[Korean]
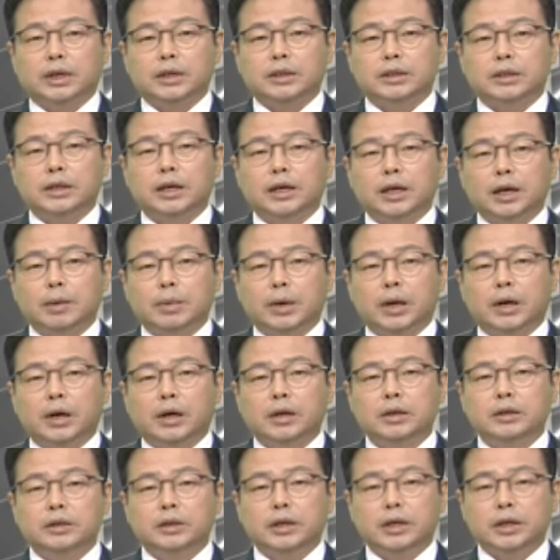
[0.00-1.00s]
자체
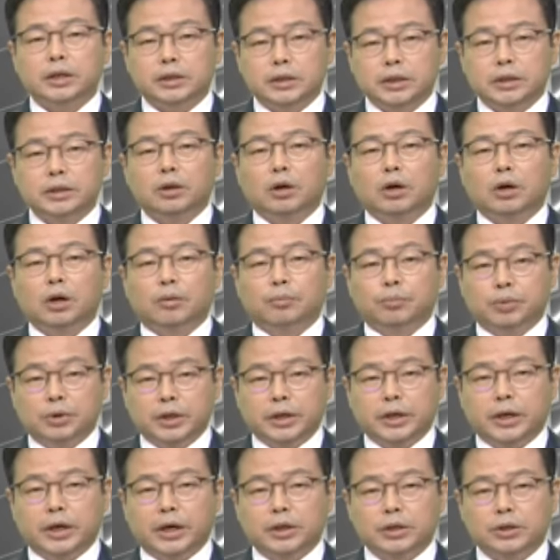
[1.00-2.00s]
개발한 최신
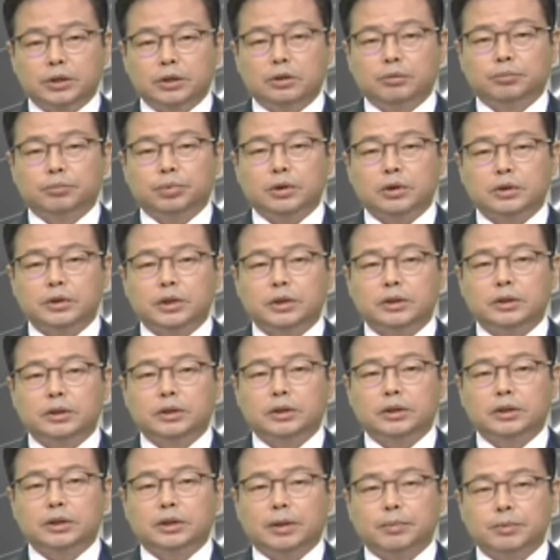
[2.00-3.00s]
어플리케이션
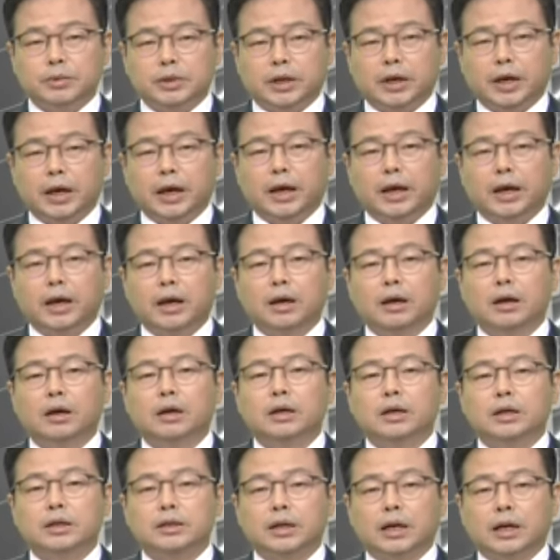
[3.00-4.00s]
프로세스를 탑재해
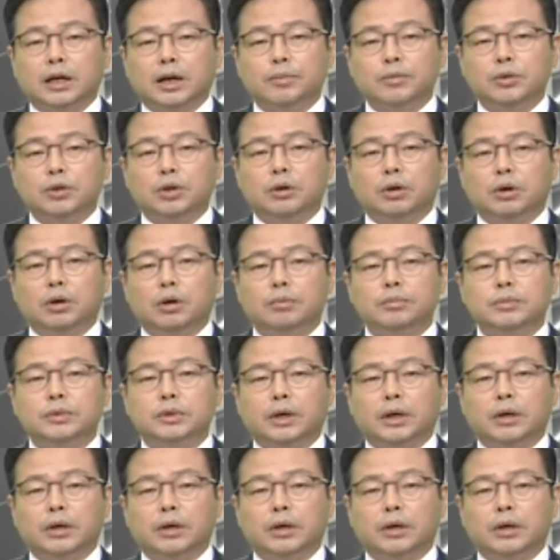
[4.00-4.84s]
사람처럼